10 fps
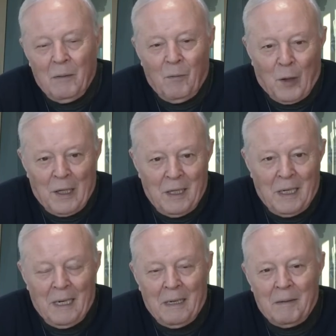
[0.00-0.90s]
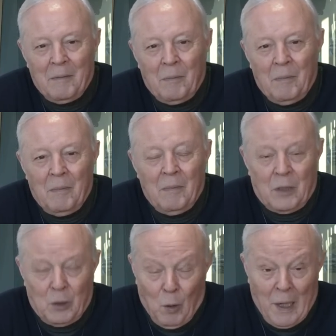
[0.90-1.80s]
vorrei dire
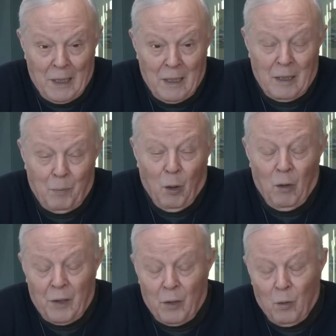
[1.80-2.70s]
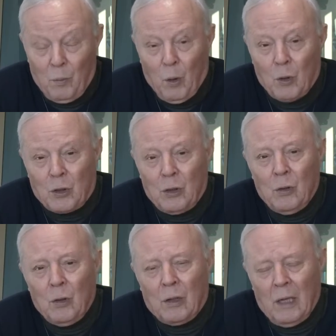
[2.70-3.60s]
ci sono anche tanti poveri che non
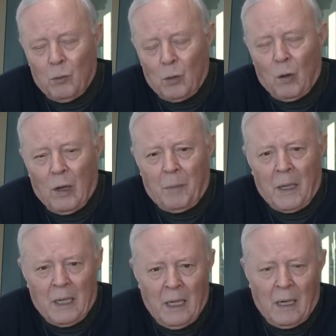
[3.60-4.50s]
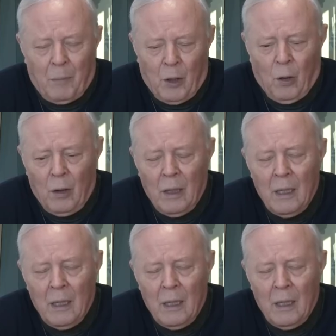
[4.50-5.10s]
possono, che aiutano con la preghiera, però